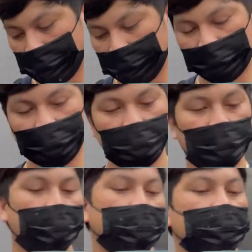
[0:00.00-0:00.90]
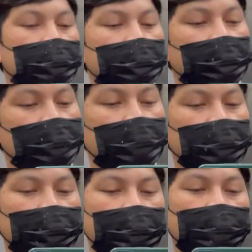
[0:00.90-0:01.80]
uh, 1 o'clock
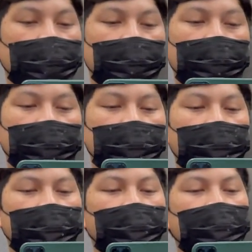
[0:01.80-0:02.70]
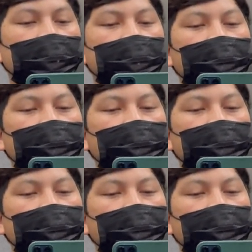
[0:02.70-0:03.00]
in the